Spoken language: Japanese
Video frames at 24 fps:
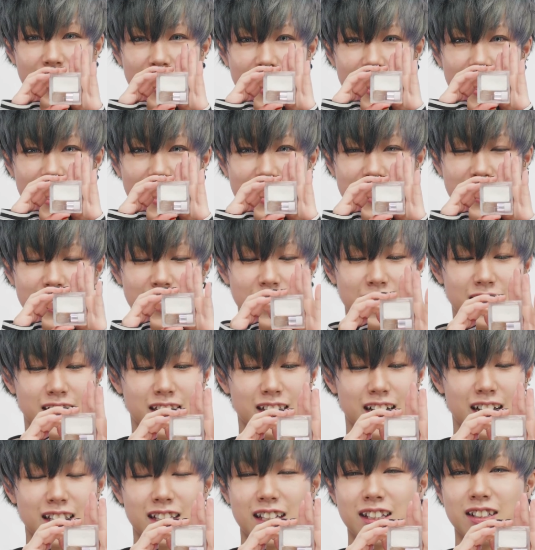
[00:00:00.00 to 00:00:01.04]
えー、次に
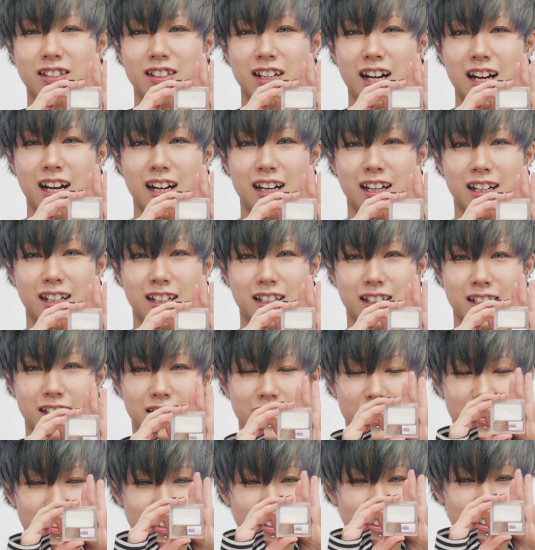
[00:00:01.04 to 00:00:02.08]
使ったのがこ
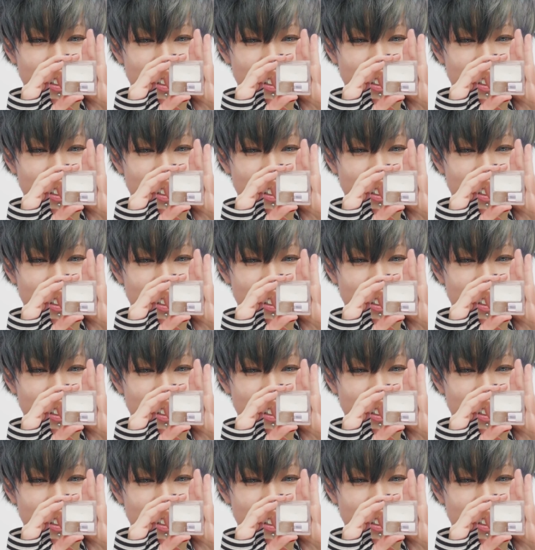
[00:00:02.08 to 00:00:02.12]
の